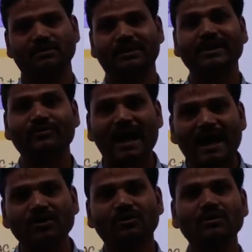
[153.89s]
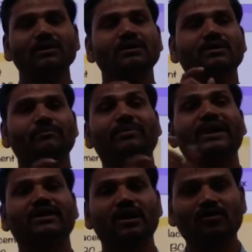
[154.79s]
रिक्वायर्ड हो
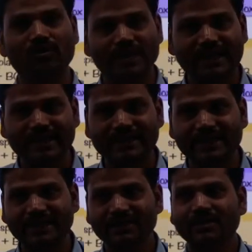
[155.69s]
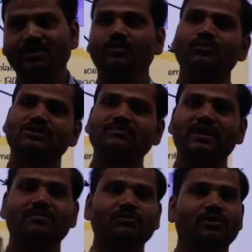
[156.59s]
ब्रेकडाउन होने के लिए उसमें
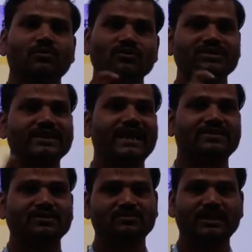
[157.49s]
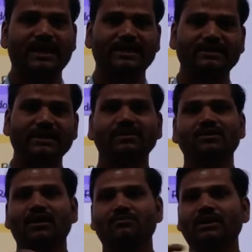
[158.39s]
हम लोग उस रिएक्शन को क्या कहते हैं
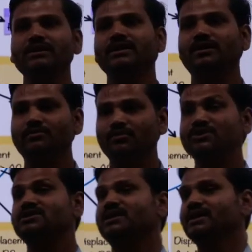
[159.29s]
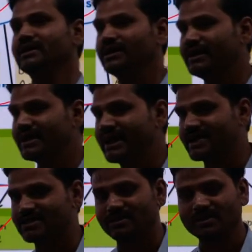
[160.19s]
थर्मल डिकम्पोजिशन
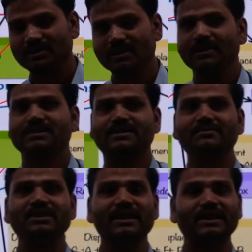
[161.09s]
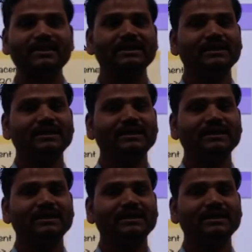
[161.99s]
रिएक्शन सिमिलरली